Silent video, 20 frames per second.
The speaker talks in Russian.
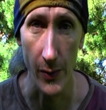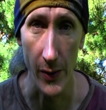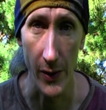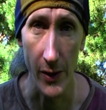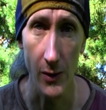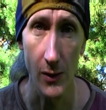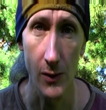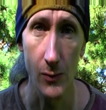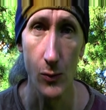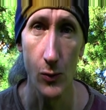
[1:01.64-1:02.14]

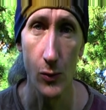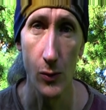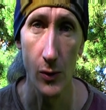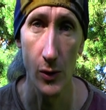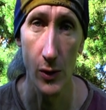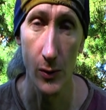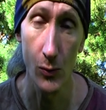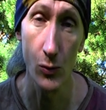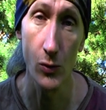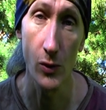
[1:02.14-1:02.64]
поэтому
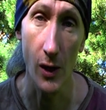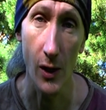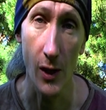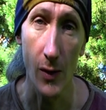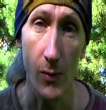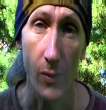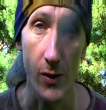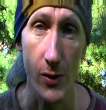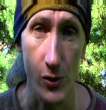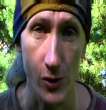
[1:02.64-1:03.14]
к нему так
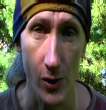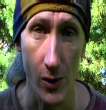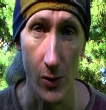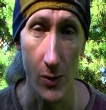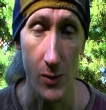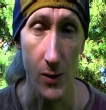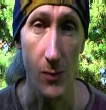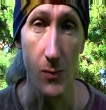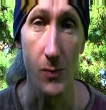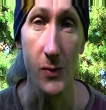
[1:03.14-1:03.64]

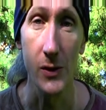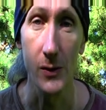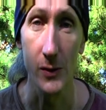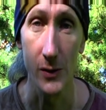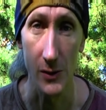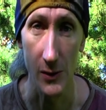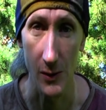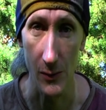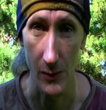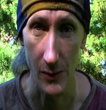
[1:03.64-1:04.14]
обращаются,
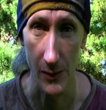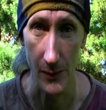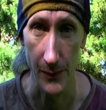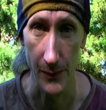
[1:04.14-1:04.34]
милостиво.